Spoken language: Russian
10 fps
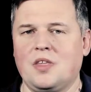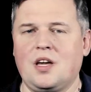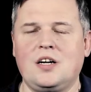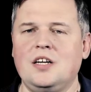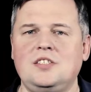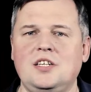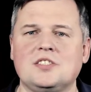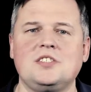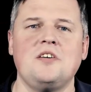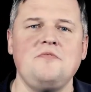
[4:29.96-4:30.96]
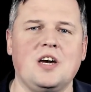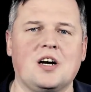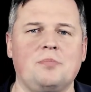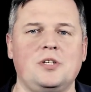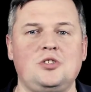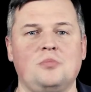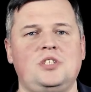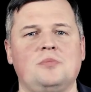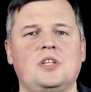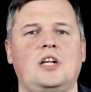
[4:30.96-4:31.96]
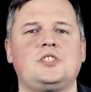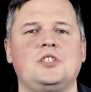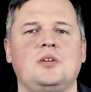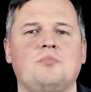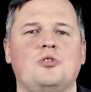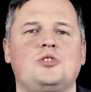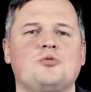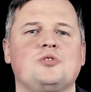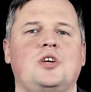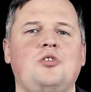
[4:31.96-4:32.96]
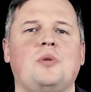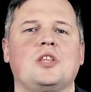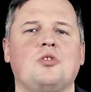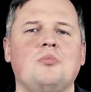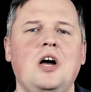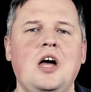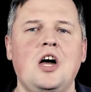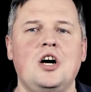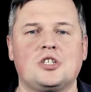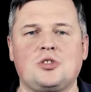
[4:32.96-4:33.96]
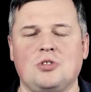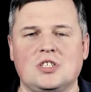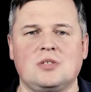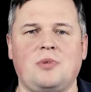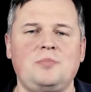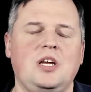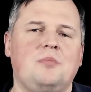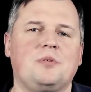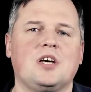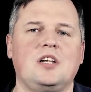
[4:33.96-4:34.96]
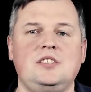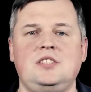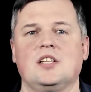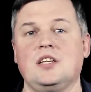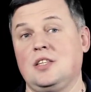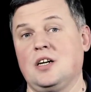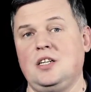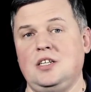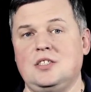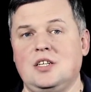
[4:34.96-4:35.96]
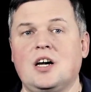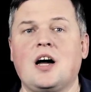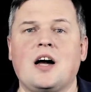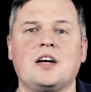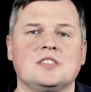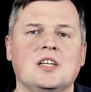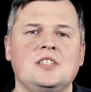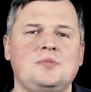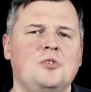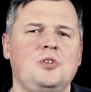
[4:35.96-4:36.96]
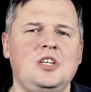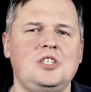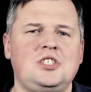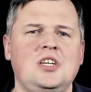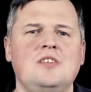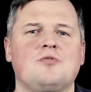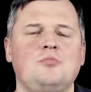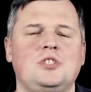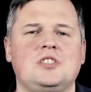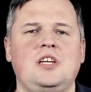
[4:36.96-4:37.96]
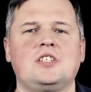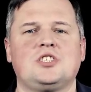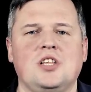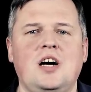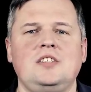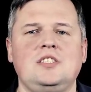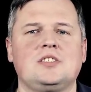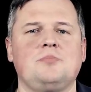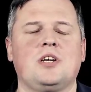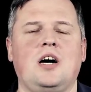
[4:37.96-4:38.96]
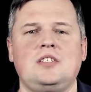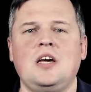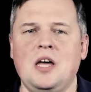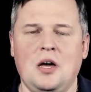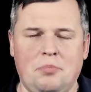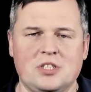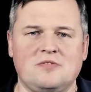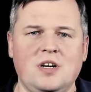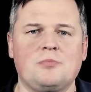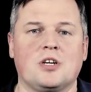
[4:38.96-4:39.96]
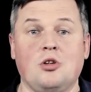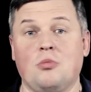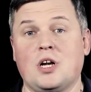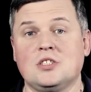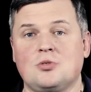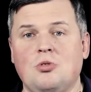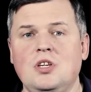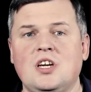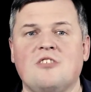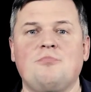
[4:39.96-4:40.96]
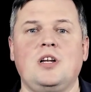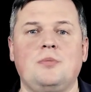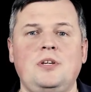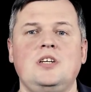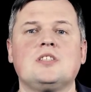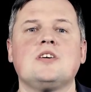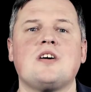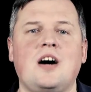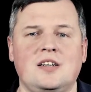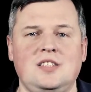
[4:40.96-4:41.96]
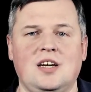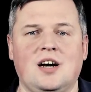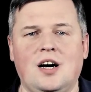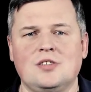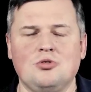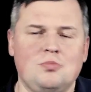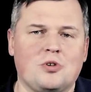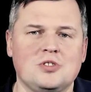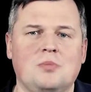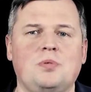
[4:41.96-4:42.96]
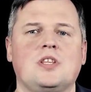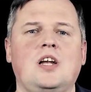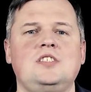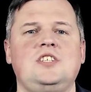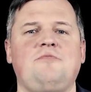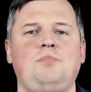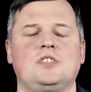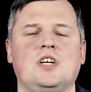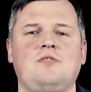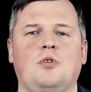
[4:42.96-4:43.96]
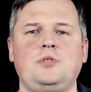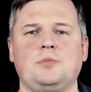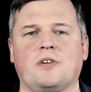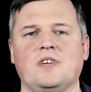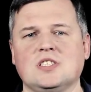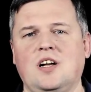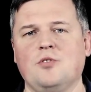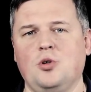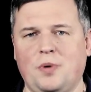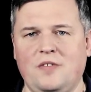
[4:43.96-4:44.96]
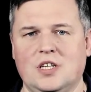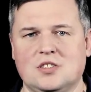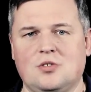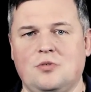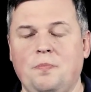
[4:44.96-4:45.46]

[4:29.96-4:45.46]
Какая интересная веха, причем чем дальше, тем больше узнаем о том, что на самом деле пытались сделать на Крите. И как оказалось, многие решения, в том числе о желании собирать под своим крылом раскольников были приняты ранее, а тут просто пытались их вписать в общеправославную повестку.